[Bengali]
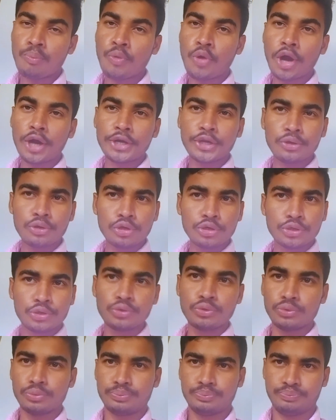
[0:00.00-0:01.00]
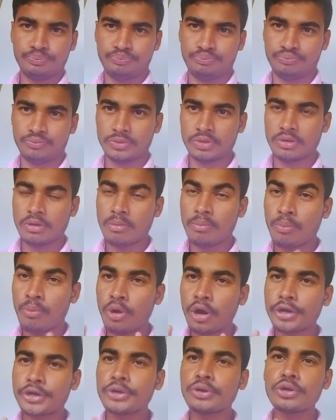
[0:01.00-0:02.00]
মডিউল টু
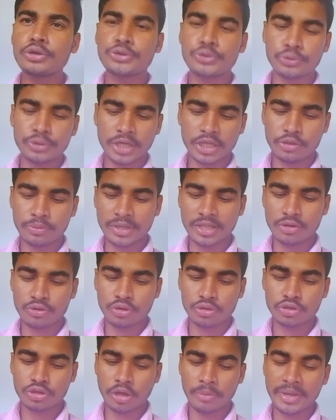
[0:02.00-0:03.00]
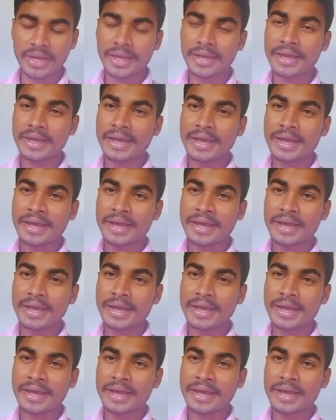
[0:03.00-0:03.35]
মডিউল টুতে তোমাদের করতে হবে